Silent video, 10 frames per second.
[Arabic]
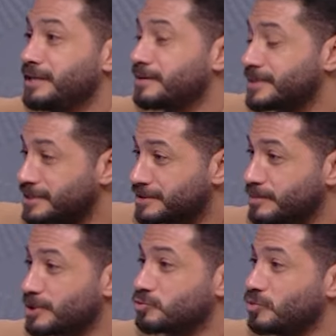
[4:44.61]
مع ان انا
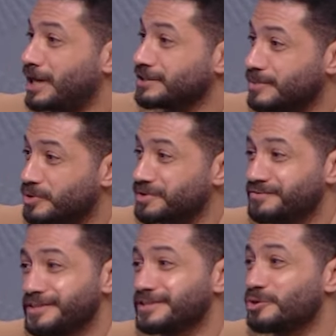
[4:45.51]
ما زلت برضه عند
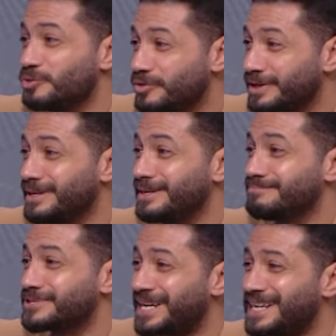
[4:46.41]
موقفي ان
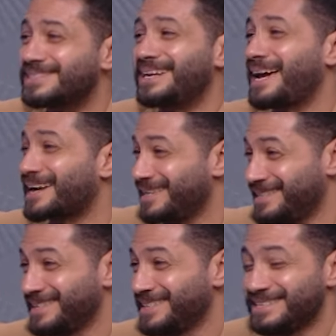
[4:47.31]
هو مش احسن
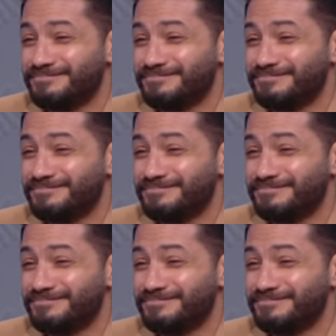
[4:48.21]
حاجه